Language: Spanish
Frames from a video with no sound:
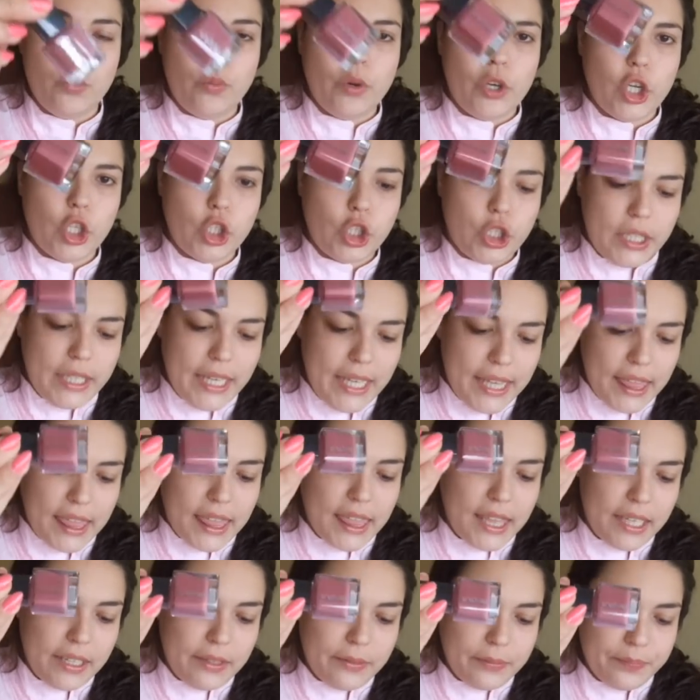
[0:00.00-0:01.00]
número
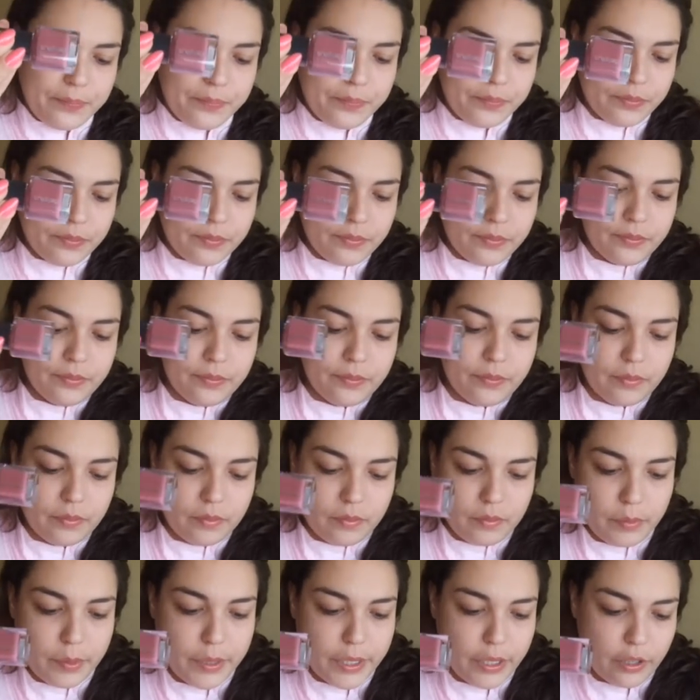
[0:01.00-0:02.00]
13,
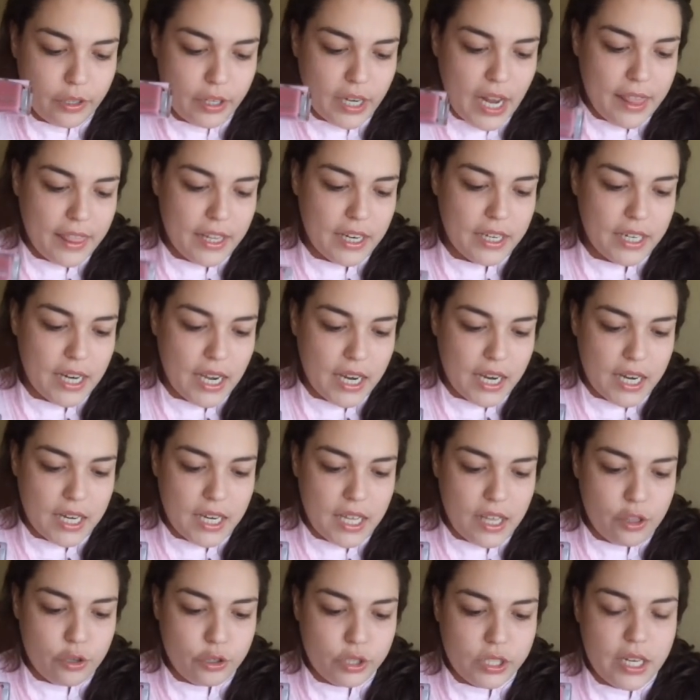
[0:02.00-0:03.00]
perdonad, el
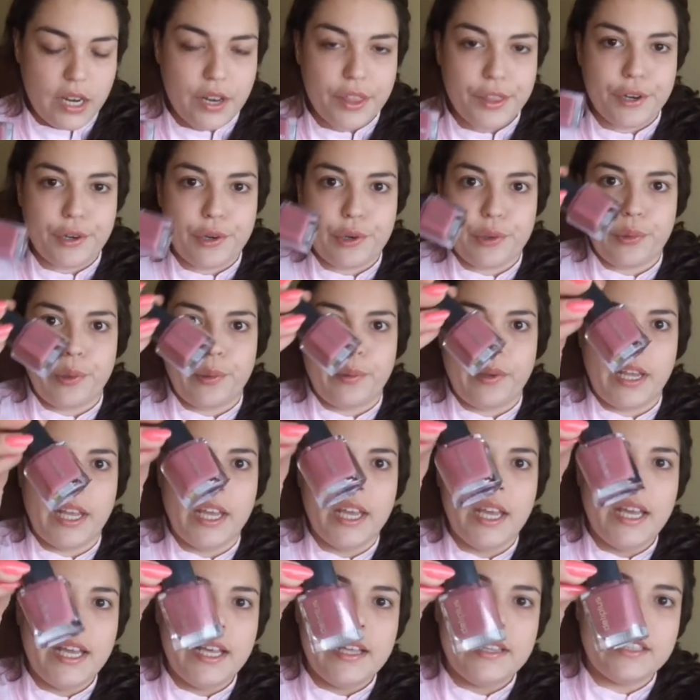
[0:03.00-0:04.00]
nacarado es el 09.
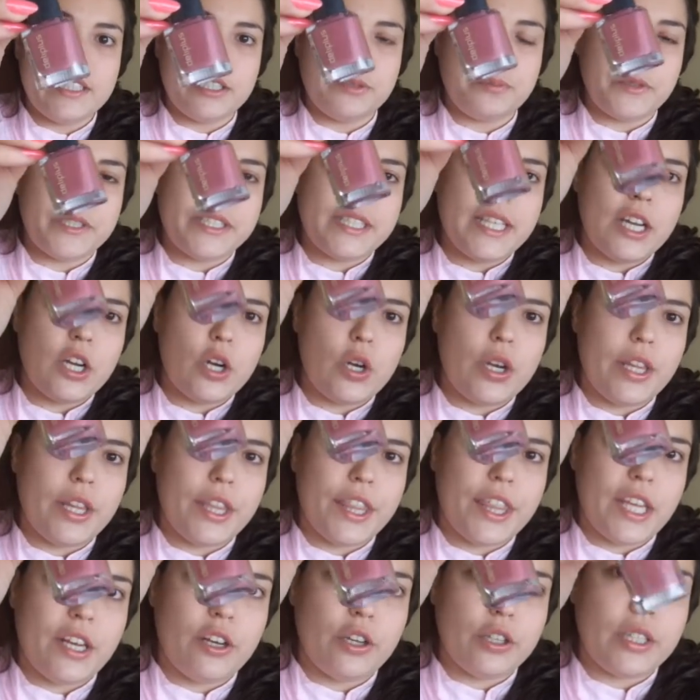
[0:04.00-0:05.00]
Después tengo el
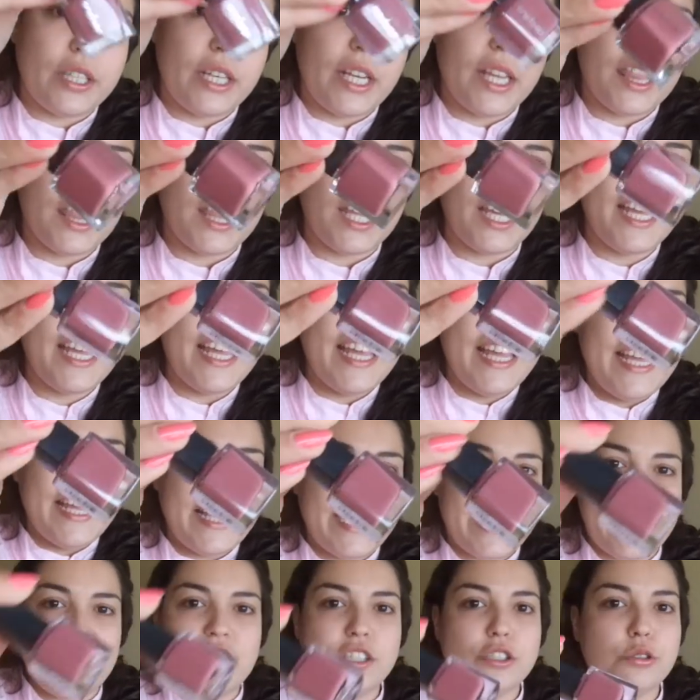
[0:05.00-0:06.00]
013,
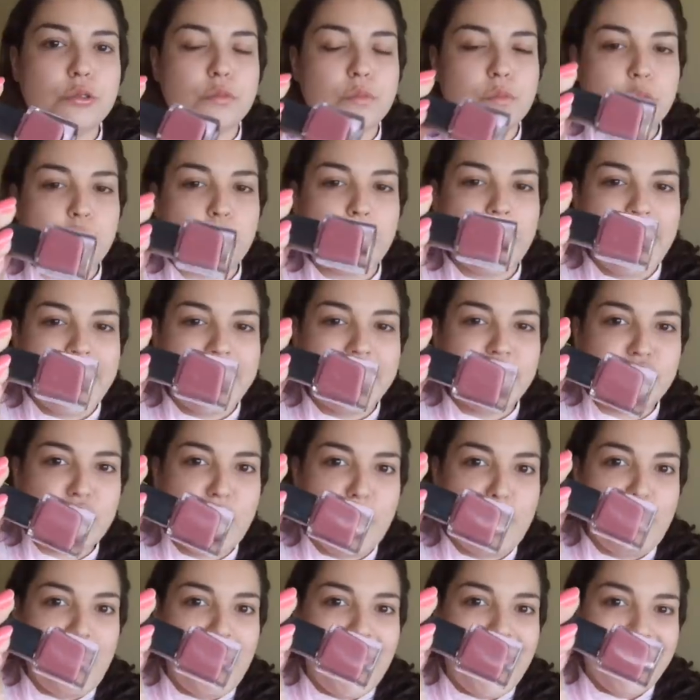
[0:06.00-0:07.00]
que es un moradito
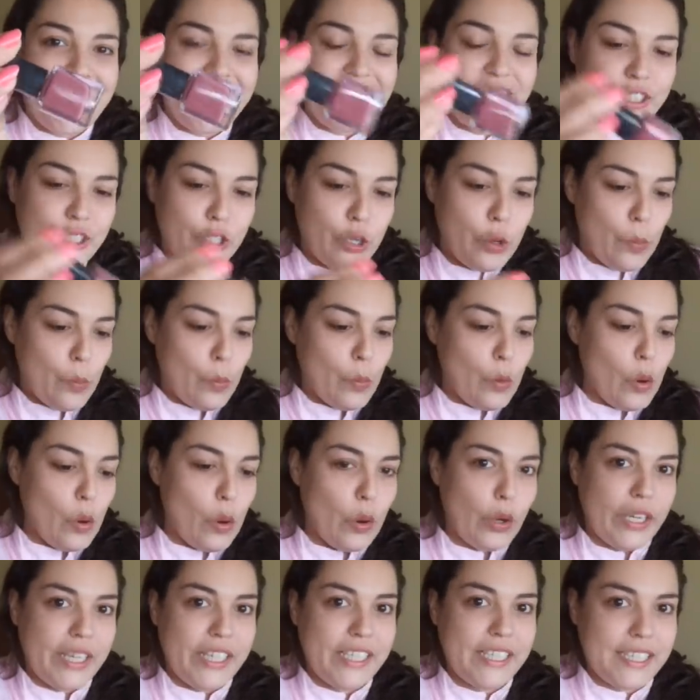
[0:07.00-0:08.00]
apagadito
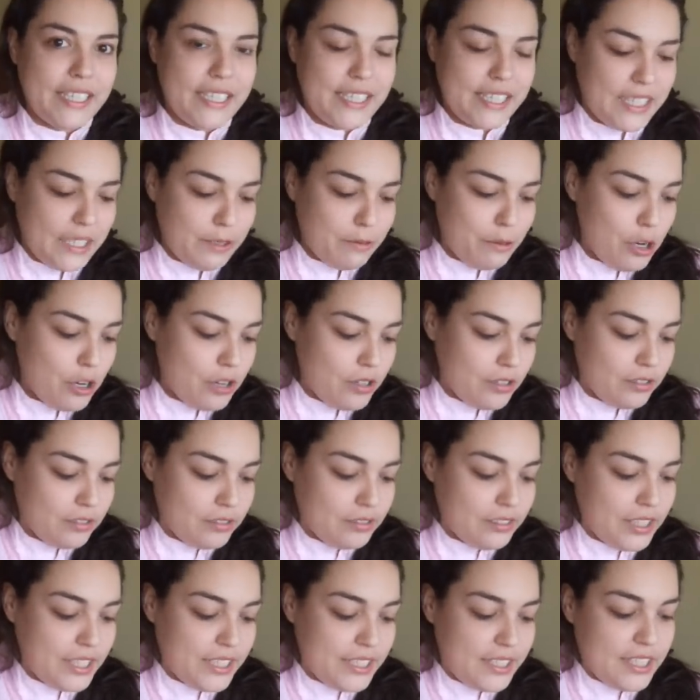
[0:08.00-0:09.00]
monísimo.
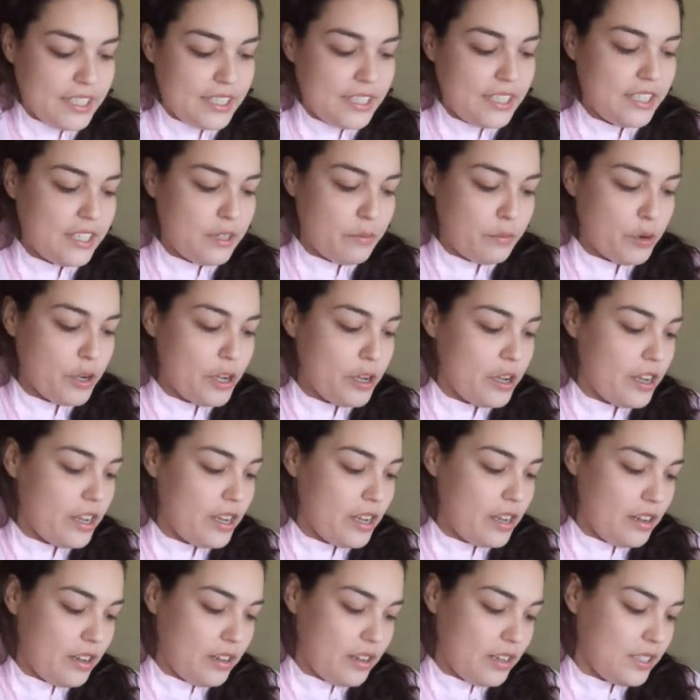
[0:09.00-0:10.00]
Este sí se
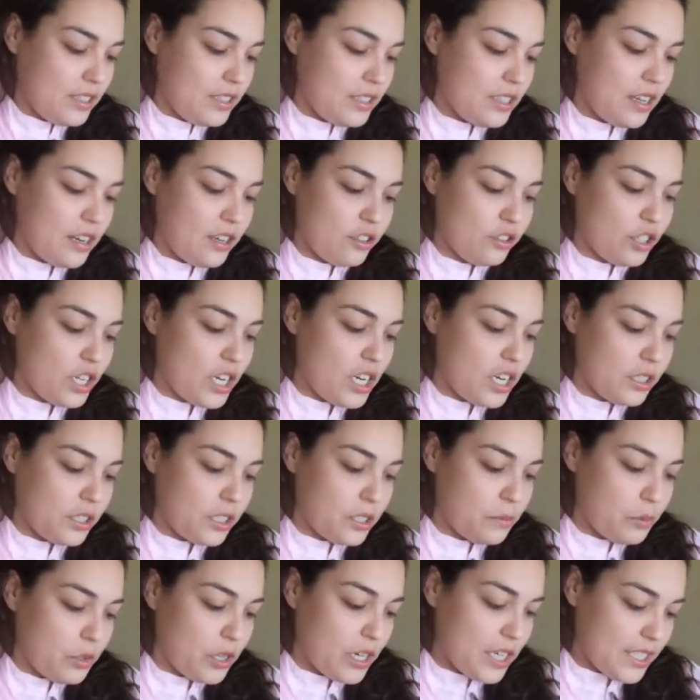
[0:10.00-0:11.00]
puede echar en todas
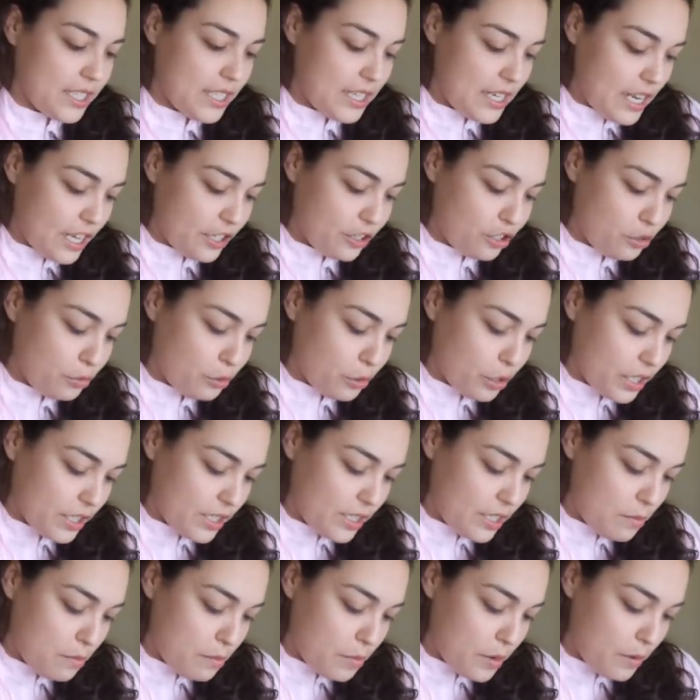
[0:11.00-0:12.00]
las épocas del año, porque
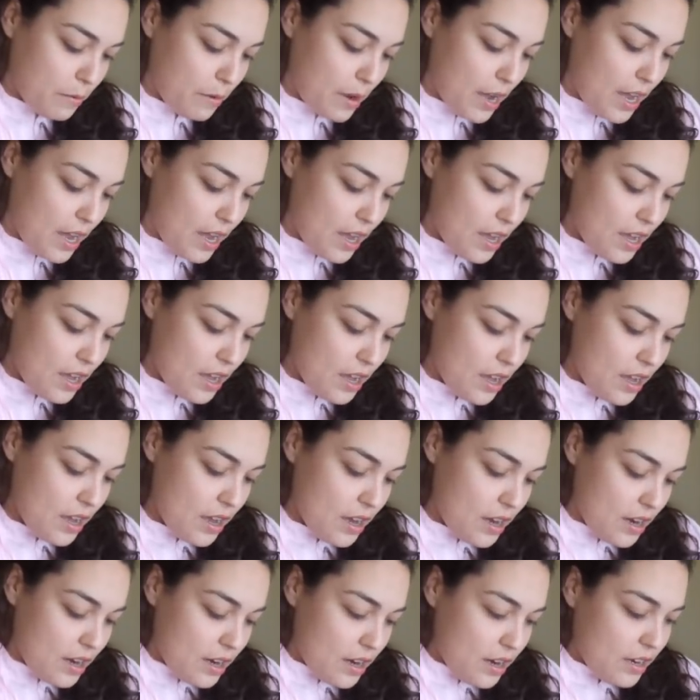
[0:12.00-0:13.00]
siempre va,
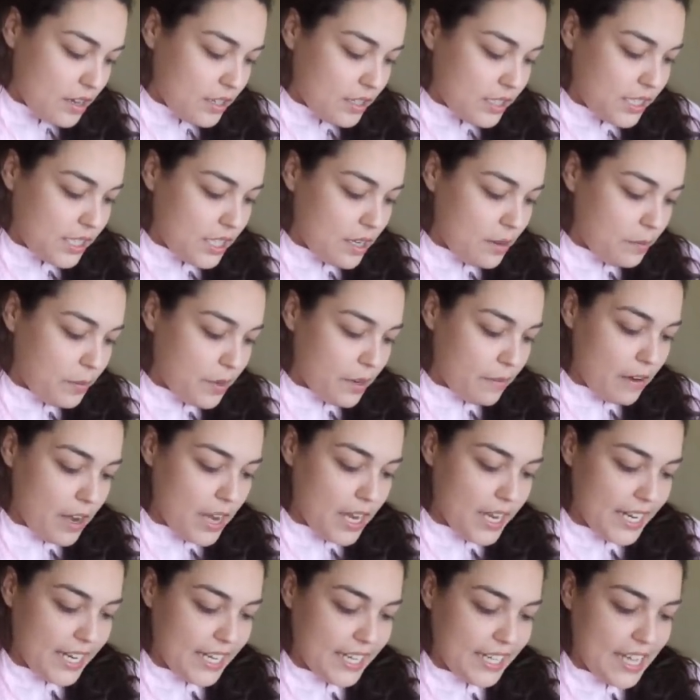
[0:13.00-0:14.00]
siempre
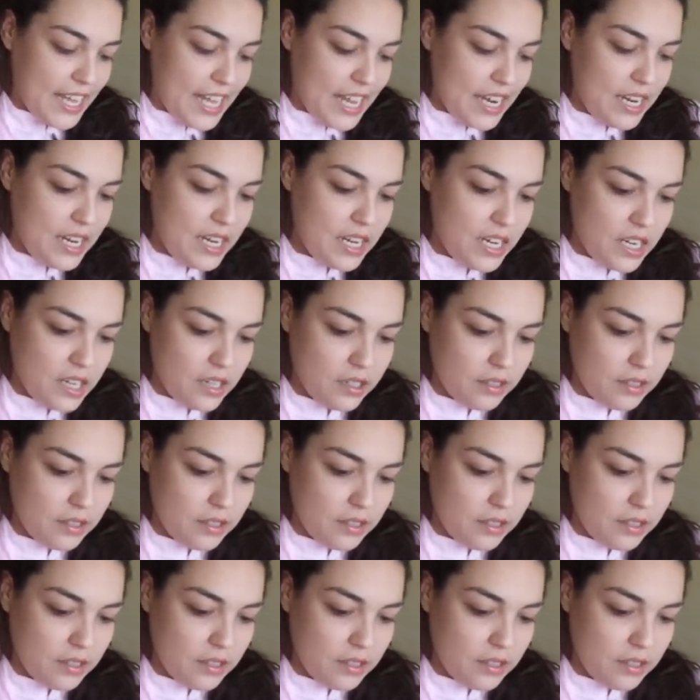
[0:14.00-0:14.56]
va genial